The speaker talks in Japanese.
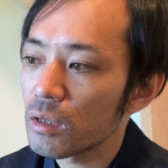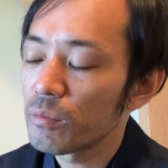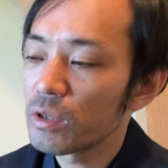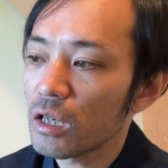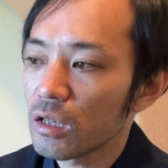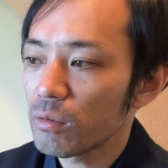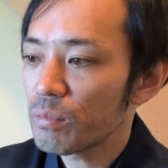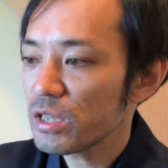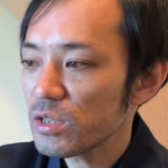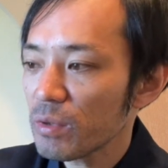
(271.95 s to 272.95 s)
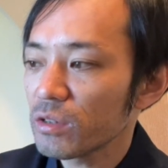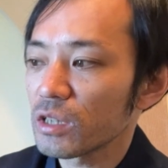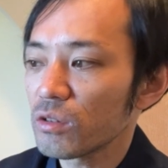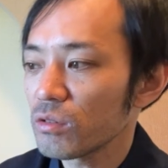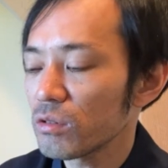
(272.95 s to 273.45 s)
うなんかベンチマーク
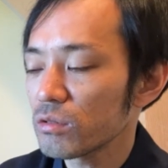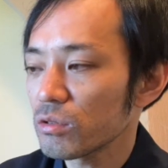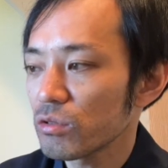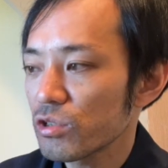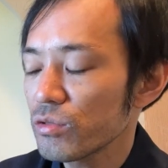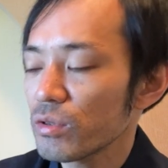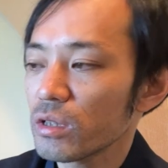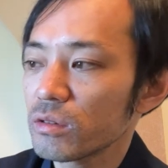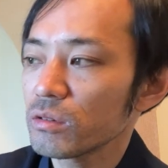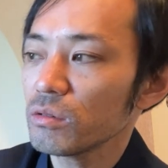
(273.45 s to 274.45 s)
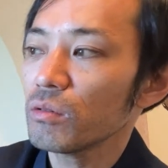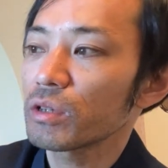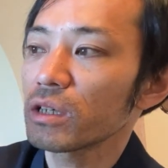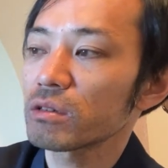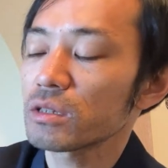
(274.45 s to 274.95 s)
でいろいろその俊英君のお
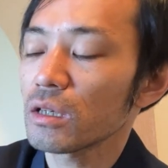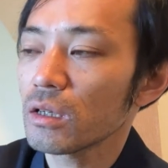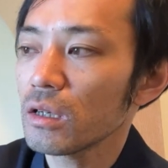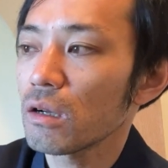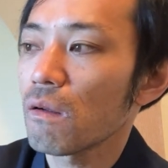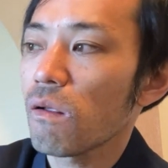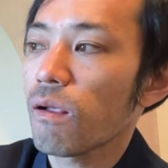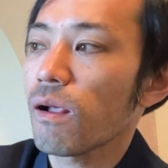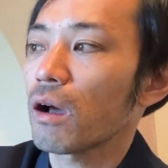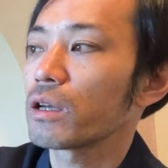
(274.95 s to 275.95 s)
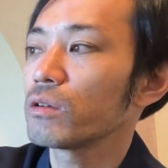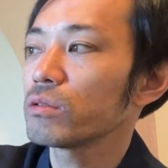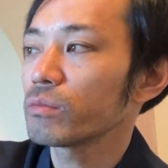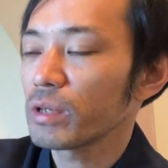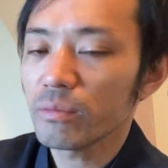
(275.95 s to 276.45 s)
客さんがなんかいろい
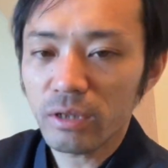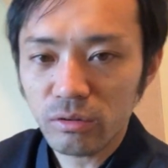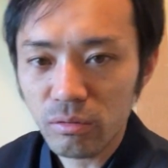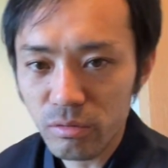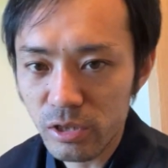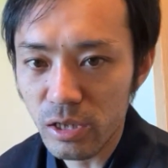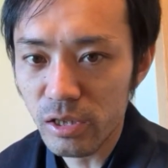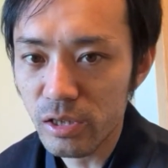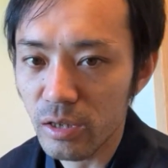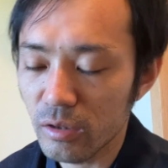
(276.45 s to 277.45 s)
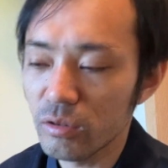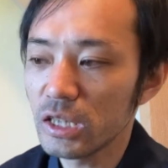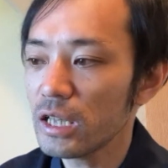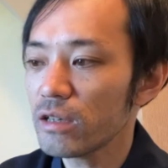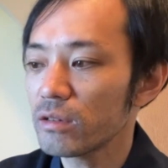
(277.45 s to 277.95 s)
ろメルマガ登録したらしいんだけど
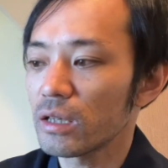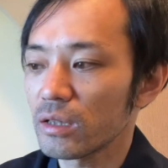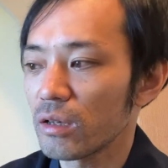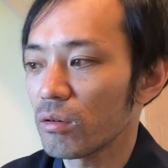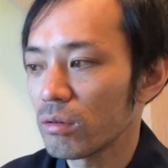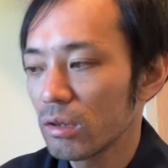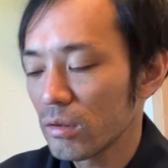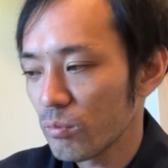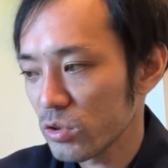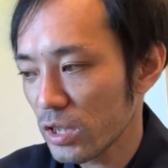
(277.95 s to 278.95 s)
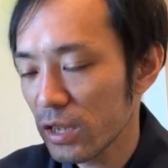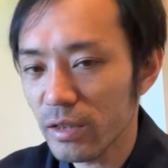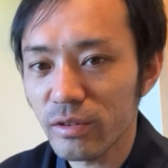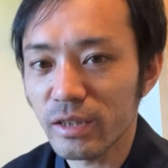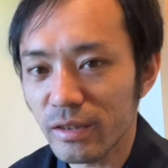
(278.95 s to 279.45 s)
2年ぐらいでもう全員い
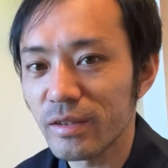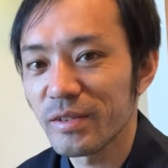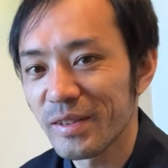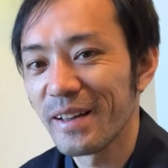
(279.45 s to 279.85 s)
なくなったって